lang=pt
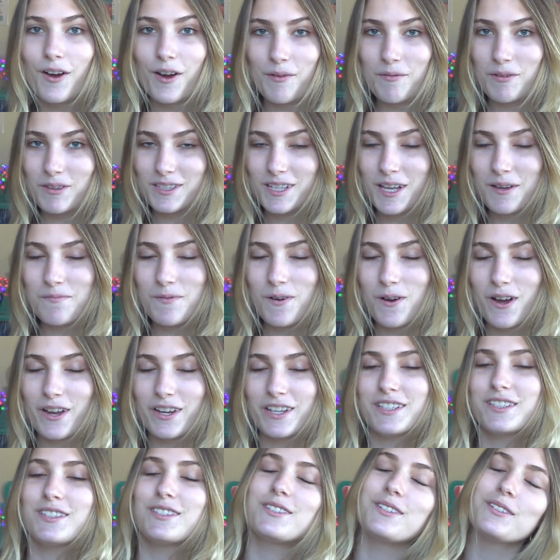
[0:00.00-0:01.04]
meus
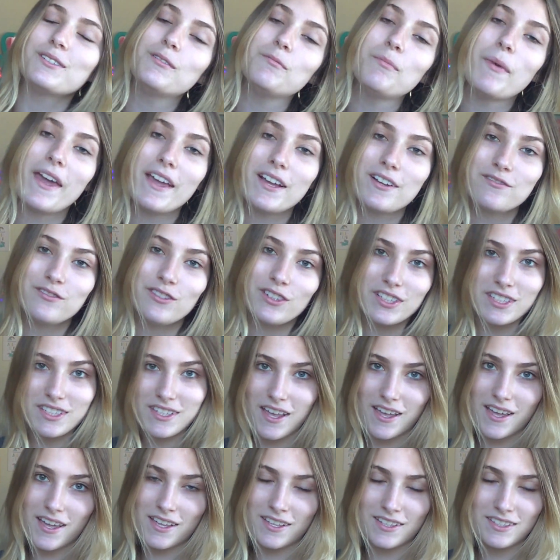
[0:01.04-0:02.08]
amores, tudo bem com
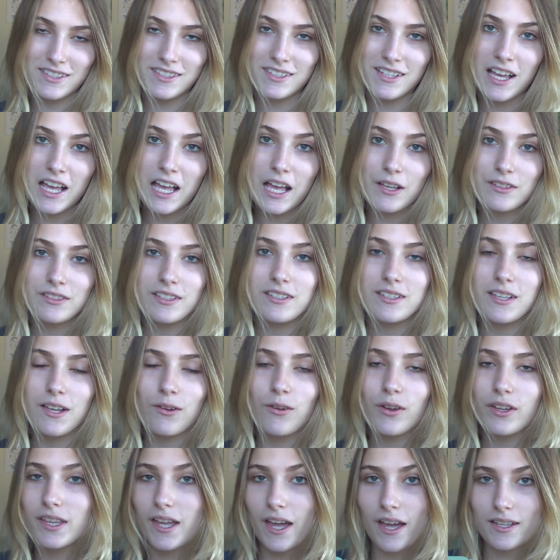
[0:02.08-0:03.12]
vocês? Vocês
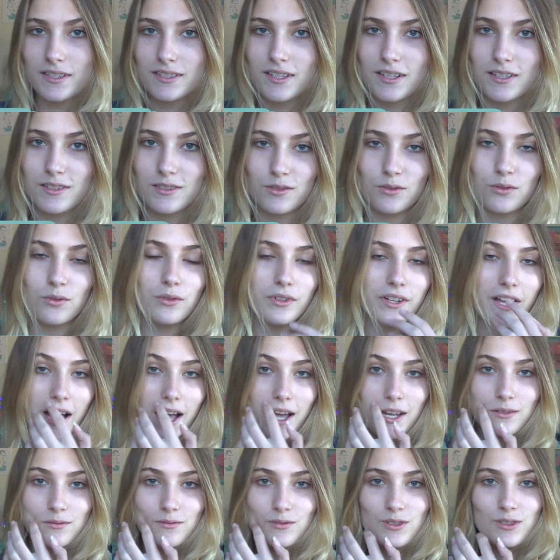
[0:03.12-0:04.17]
reconhecem esse
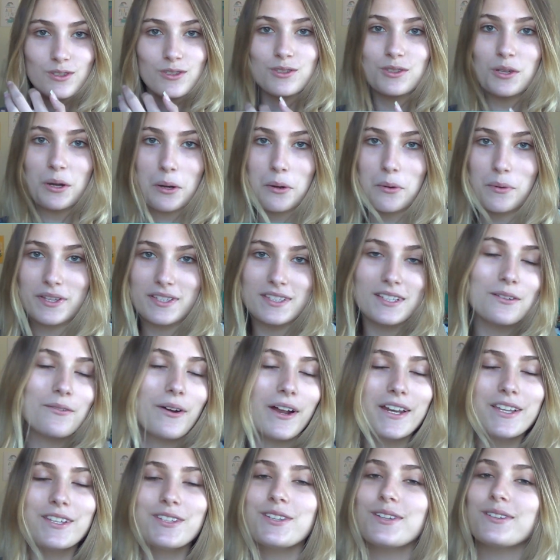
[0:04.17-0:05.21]
lugar onde estou, esse
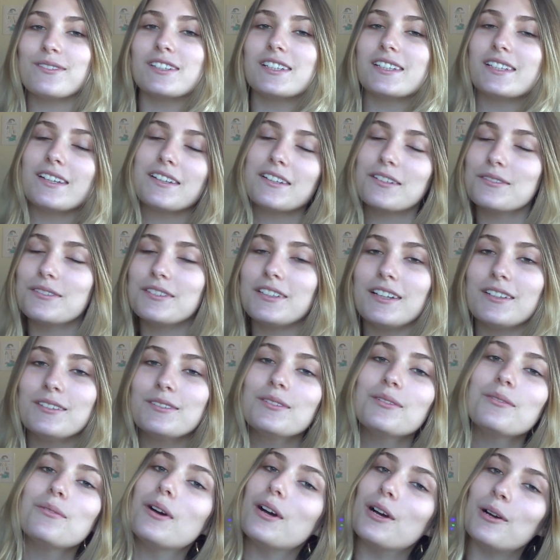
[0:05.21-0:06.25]
quartinho aqui que eu
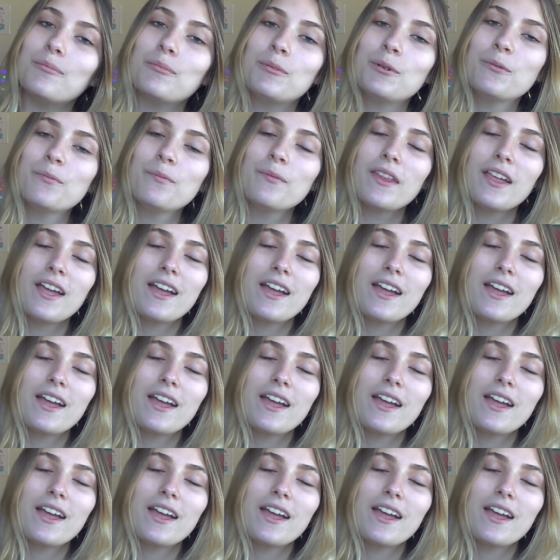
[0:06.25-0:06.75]
tanto amo.